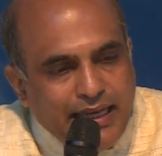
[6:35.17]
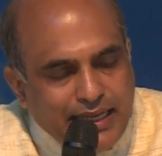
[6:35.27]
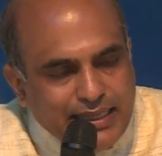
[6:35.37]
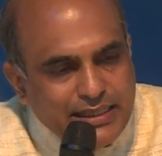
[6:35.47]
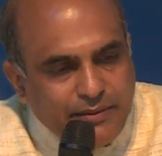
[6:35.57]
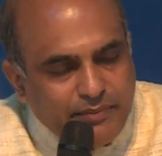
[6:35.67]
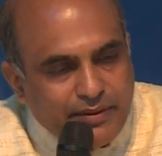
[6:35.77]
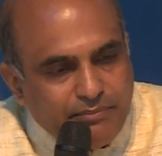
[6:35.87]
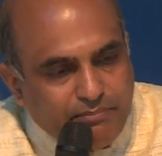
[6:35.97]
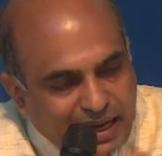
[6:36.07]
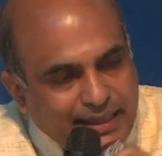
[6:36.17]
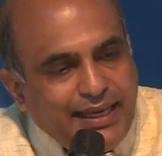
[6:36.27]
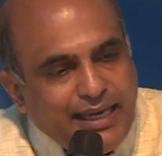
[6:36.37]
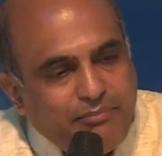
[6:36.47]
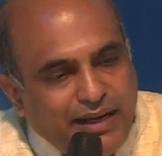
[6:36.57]
लेकिन जब मैंने
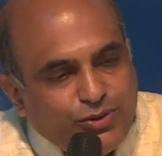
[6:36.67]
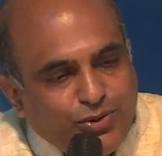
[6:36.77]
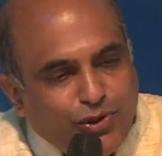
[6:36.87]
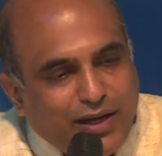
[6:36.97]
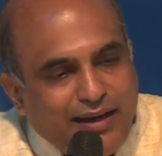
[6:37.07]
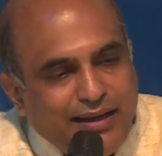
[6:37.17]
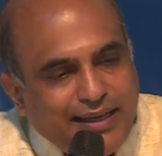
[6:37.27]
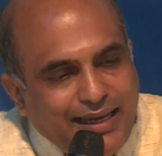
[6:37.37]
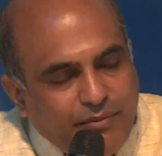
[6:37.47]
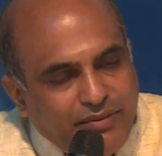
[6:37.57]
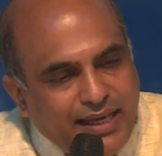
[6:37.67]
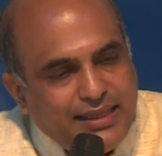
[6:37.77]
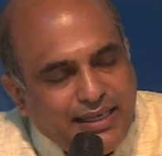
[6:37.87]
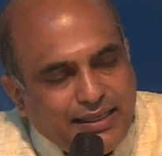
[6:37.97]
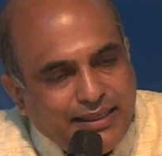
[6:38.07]
एक बात उनको कहा कि हम ये
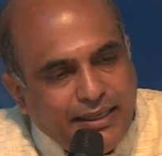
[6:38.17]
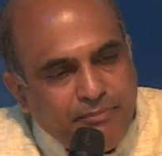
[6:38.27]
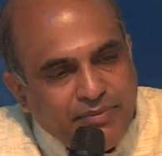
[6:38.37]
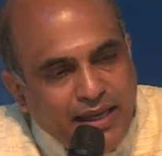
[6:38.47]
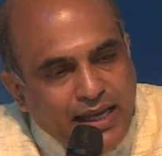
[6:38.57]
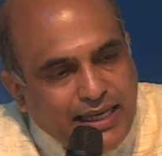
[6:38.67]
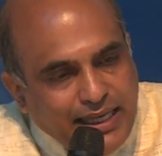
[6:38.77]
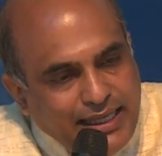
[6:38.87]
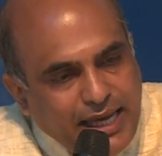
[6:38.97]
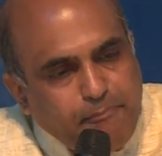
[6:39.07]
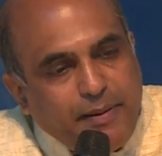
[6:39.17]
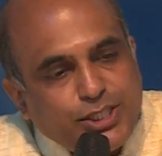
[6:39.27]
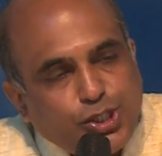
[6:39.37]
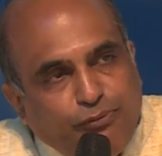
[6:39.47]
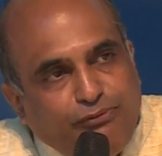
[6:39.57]
देखें कि ये
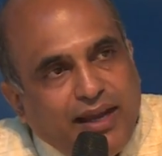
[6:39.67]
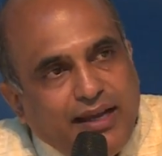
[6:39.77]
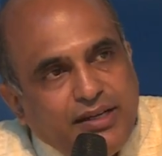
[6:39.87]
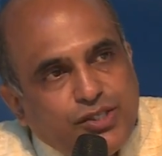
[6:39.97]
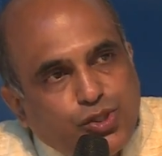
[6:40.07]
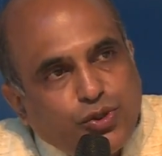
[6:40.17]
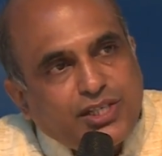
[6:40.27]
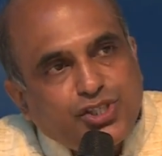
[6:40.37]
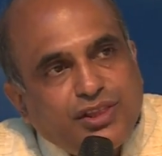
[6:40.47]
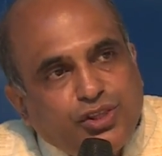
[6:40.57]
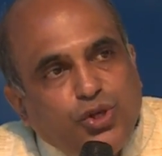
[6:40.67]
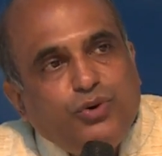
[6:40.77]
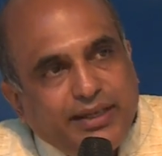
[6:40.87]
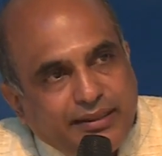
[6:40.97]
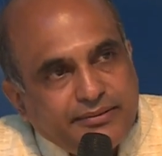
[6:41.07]
पैच ऑफ लैंड सुरक्षित
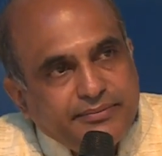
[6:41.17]
क्यों है